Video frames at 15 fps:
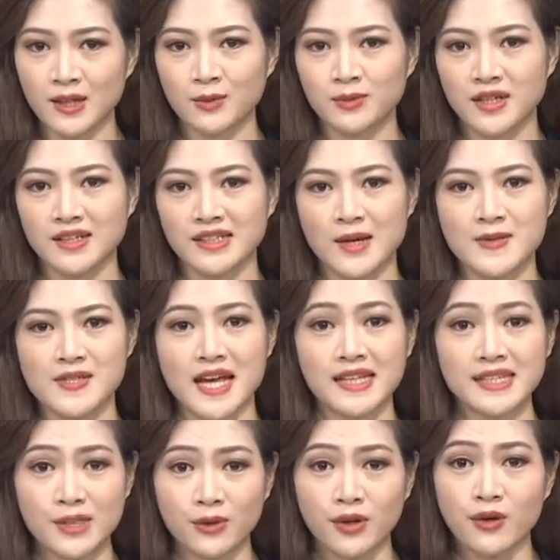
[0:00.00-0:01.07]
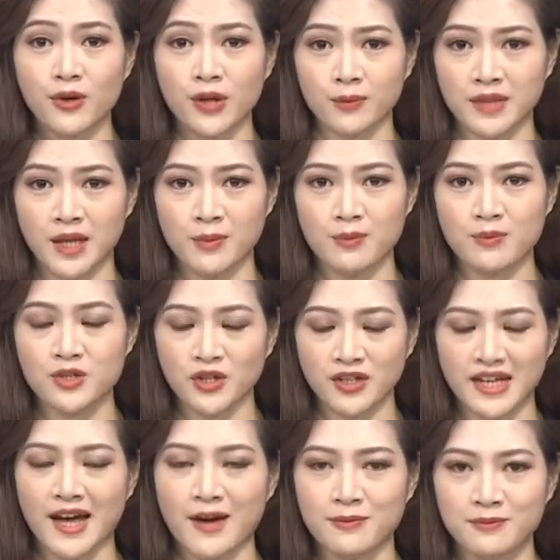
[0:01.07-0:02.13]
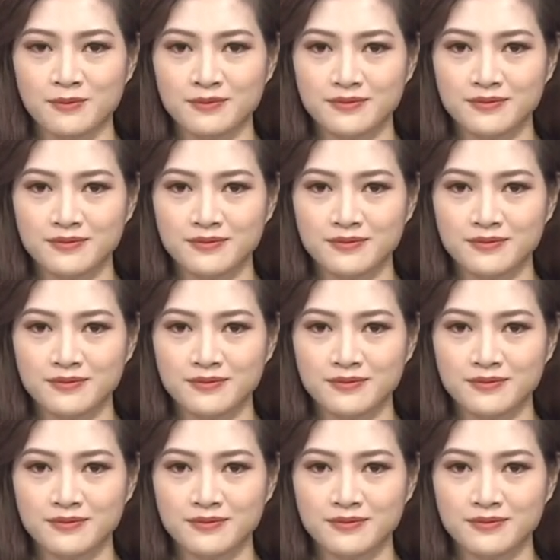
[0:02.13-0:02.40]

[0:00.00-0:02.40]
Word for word: đồng thời tạo ra nhiều cơ hội học tập cho người học.